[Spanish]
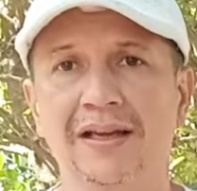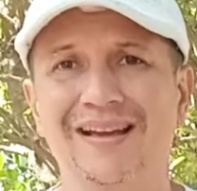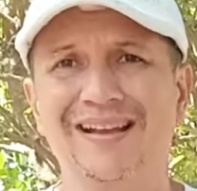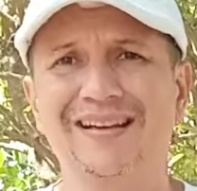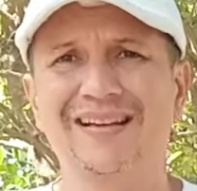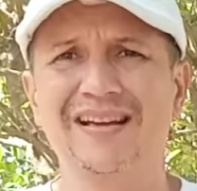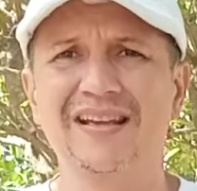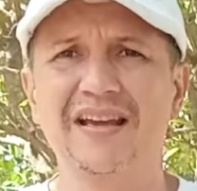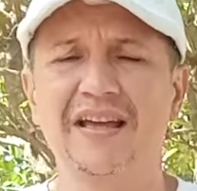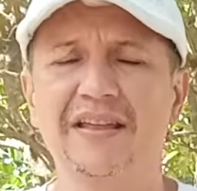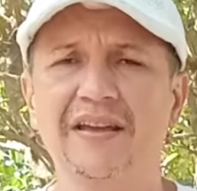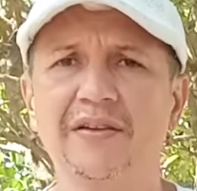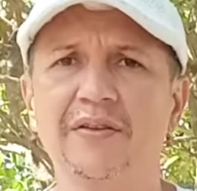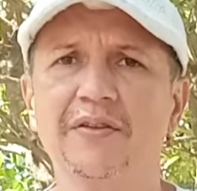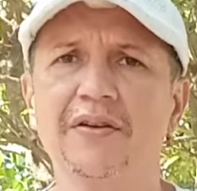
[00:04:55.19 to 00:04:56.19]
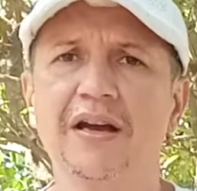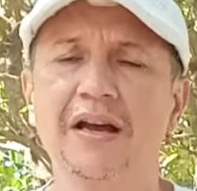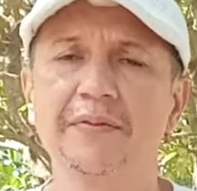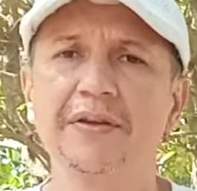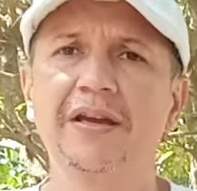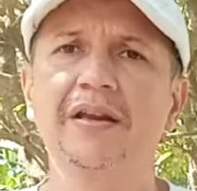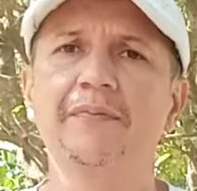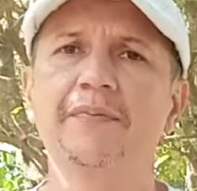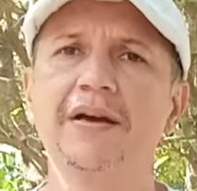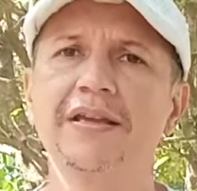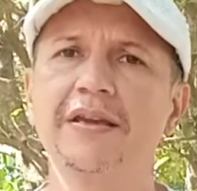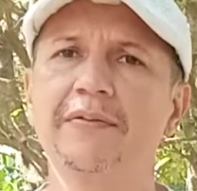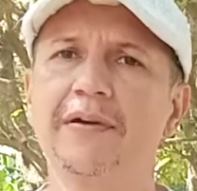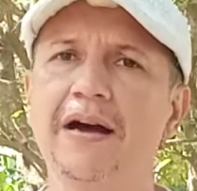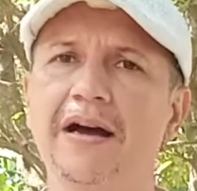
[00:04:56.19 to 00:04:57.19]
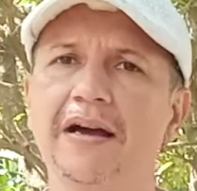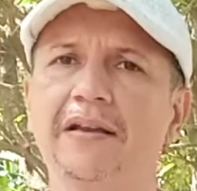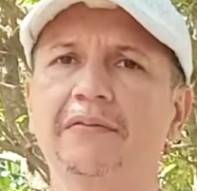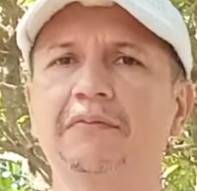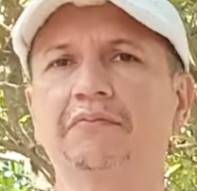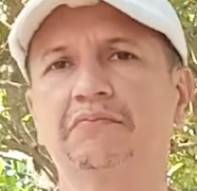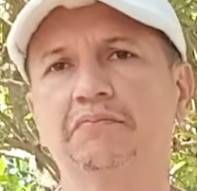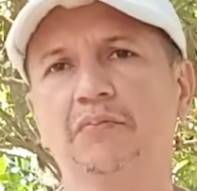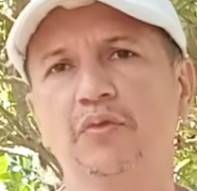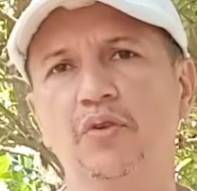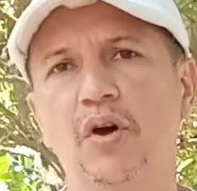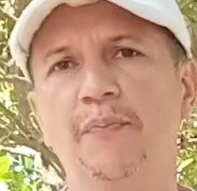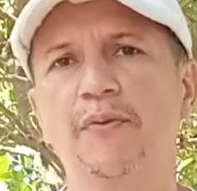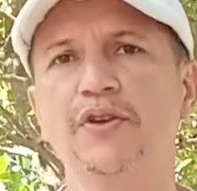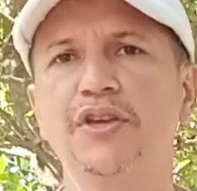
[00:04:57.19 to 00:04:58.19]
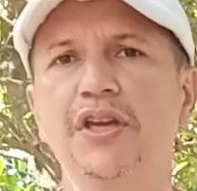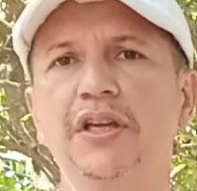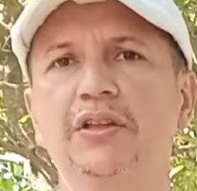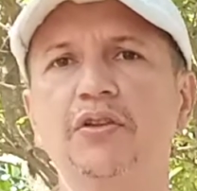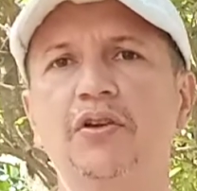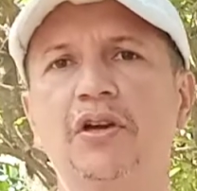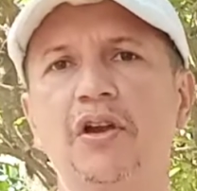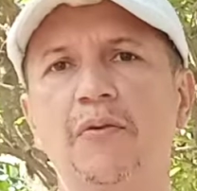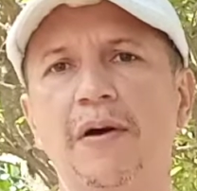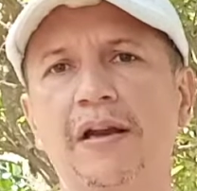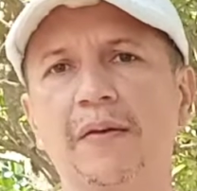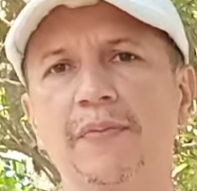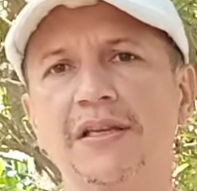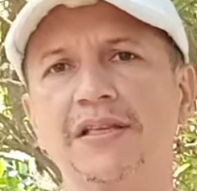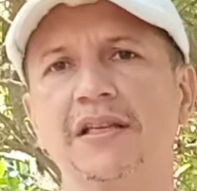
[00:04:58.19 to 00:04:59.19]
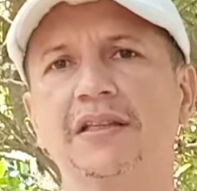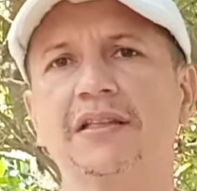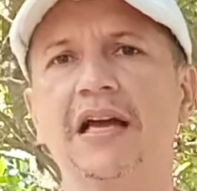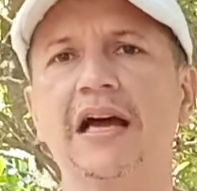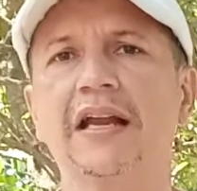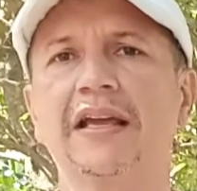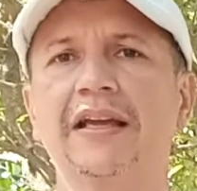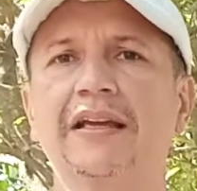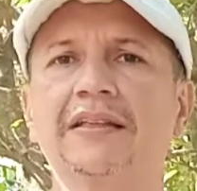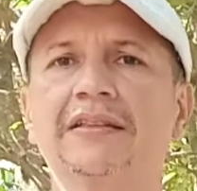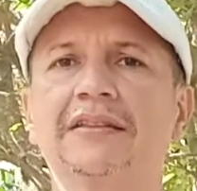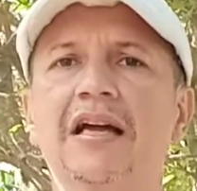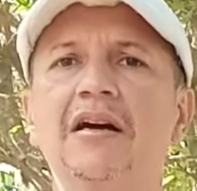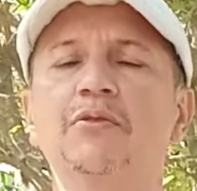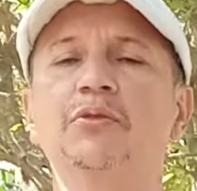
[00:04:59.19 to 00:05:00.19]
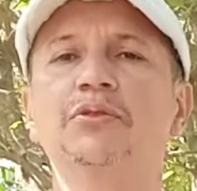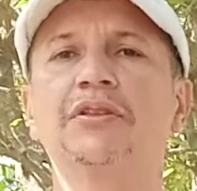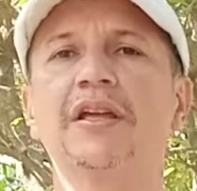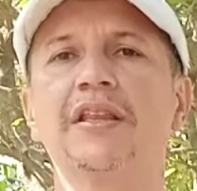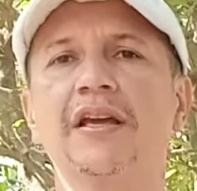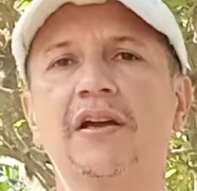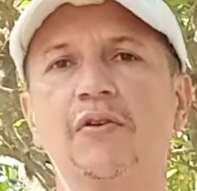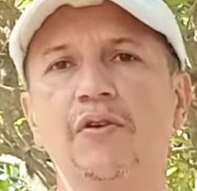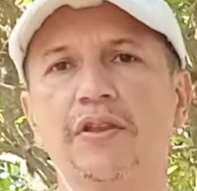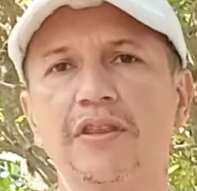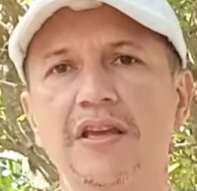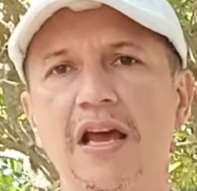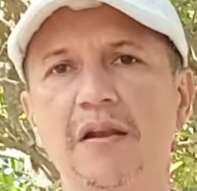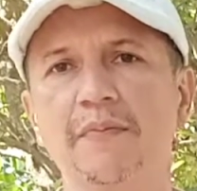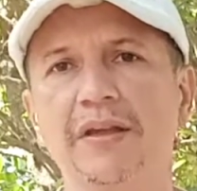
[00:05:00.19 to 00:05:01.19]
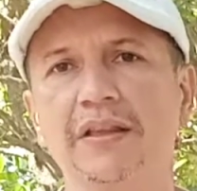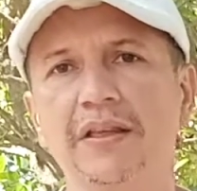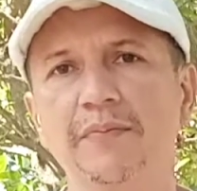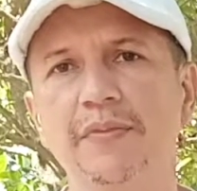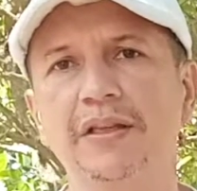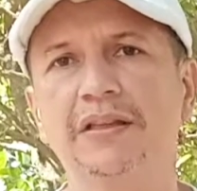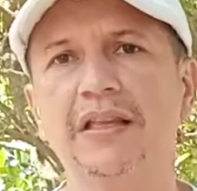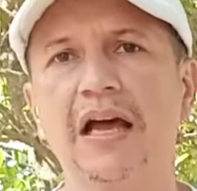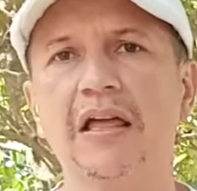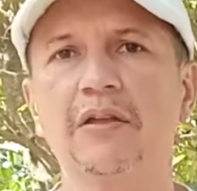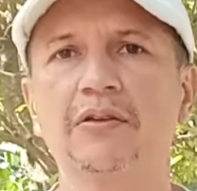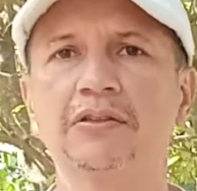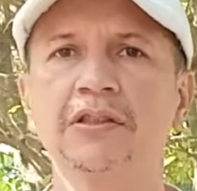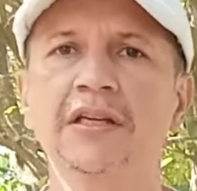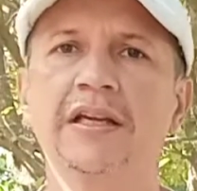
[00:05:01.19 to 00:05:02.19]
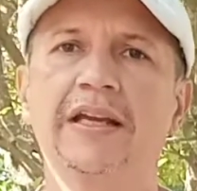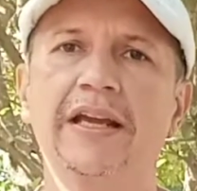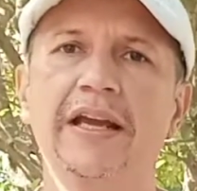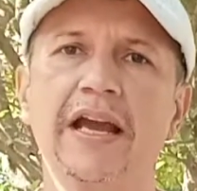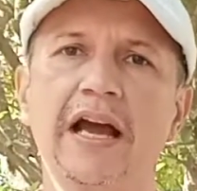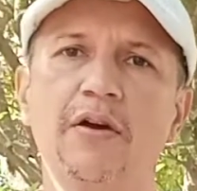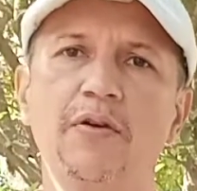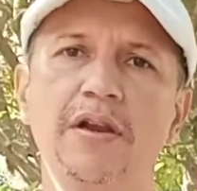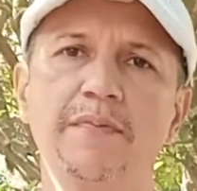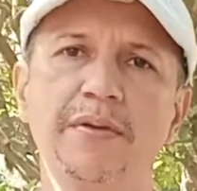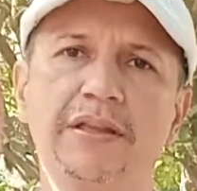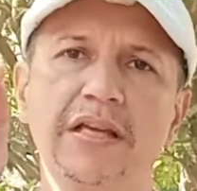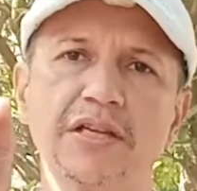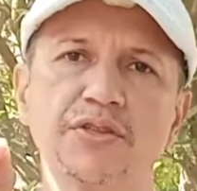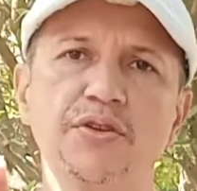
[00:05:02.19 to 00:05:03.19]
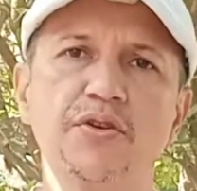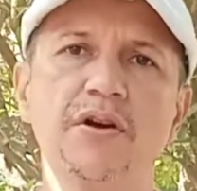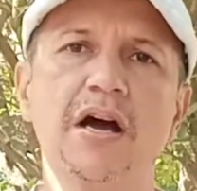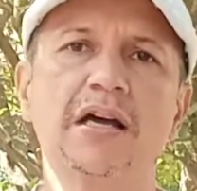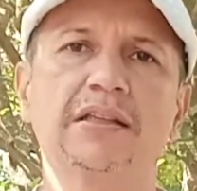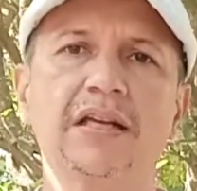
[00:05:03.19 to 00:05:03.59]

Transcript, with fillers: El criadero don Javier va a llevar unos pollitos que lo va a representar. Están ustedes cordialmente invitados, que hago la invitación a